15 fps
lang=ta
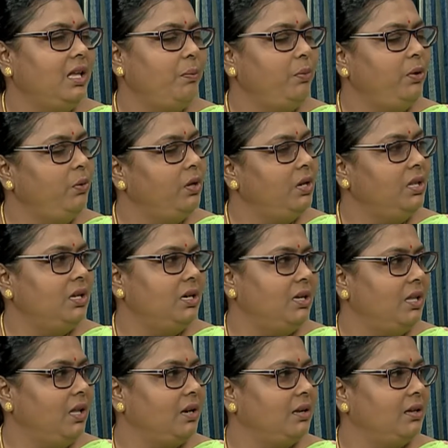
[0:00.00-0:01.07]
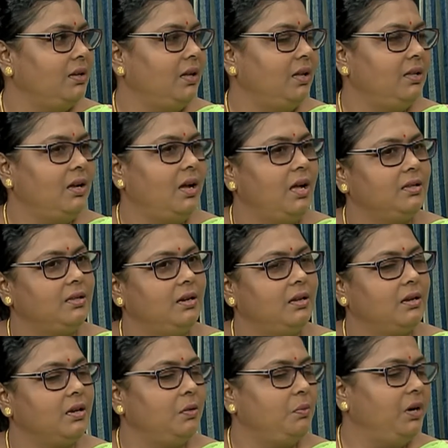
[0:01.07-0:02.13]
எப்பயும் இருந்துக்கிட்டு தான் இருக்குது அது காற்றுல
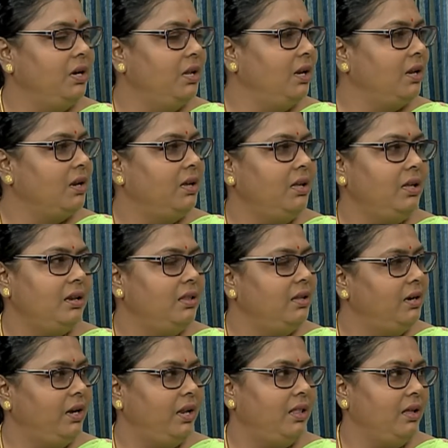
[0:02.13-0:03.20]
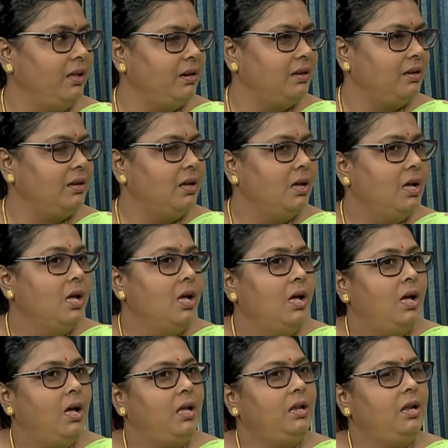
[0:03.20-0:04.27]
இருக்க மண்ணில் இருக்குது இருந்துக்கிட்டே தான் இருக்குது
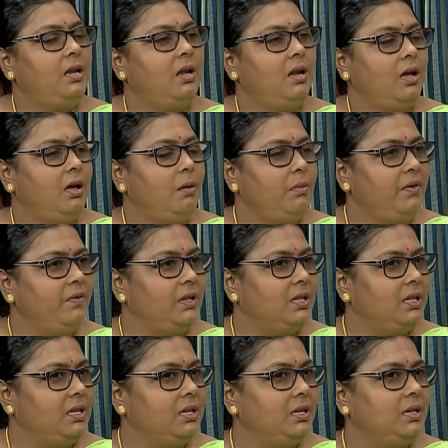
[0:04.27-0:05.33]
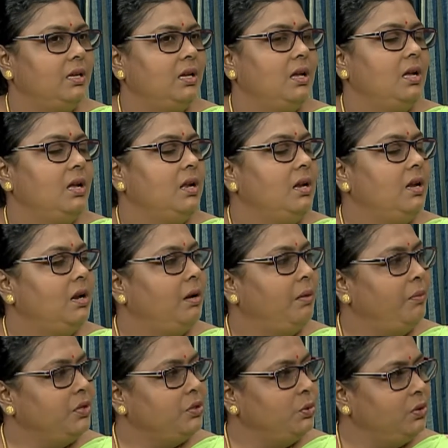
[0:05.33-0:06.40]
ஆனால் நாம் வந்து
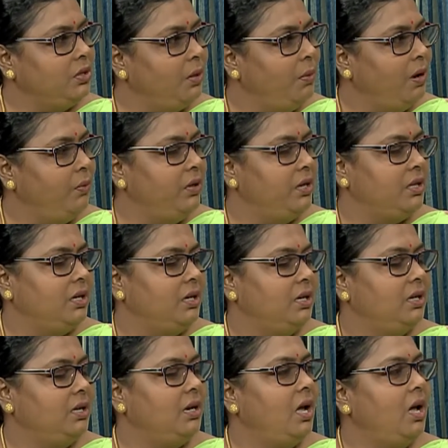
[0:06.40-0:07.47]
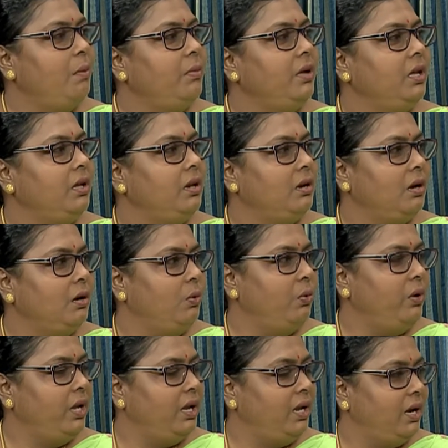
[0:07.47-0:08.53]
நம்ம சுத்தமாகவும் இருந்துக்கிட்டு நாம்
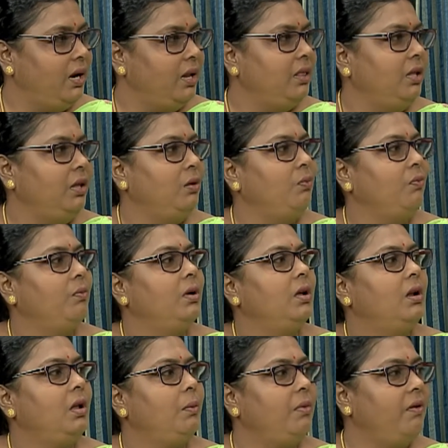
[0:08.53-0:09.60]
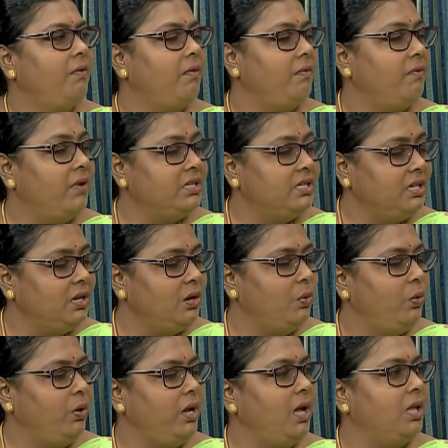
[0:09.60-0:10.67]
இருக்கக்கூடிய இடத்தையும் நம்ம
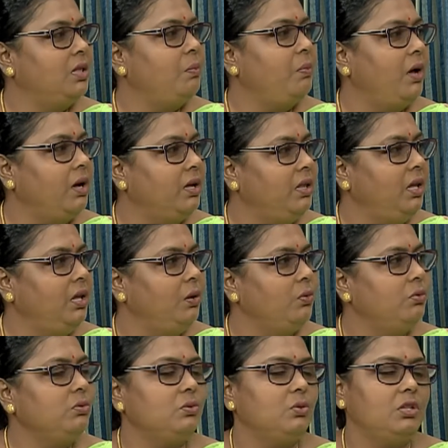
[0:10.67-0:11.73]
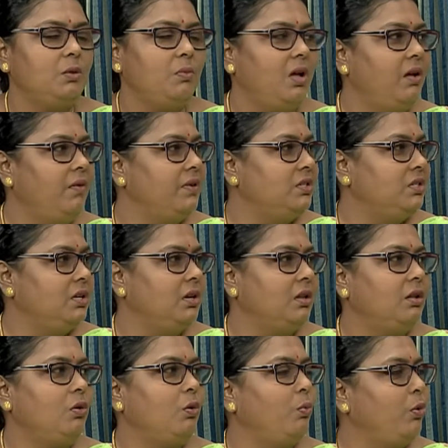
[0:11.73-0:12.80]
வசிக்கக்கூடிய அந்த பகுதியையும் சுத்தமாக
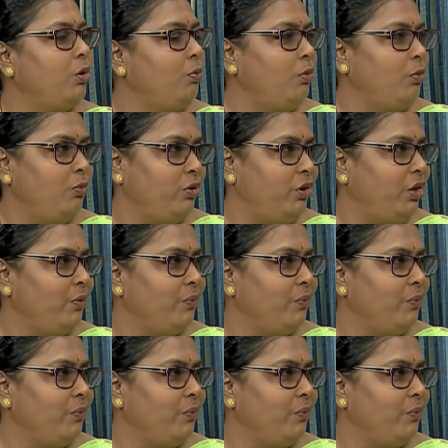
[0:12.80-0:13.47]
வச்சுக்கிறது ரொம்ப ரொம்ப முக்கியம்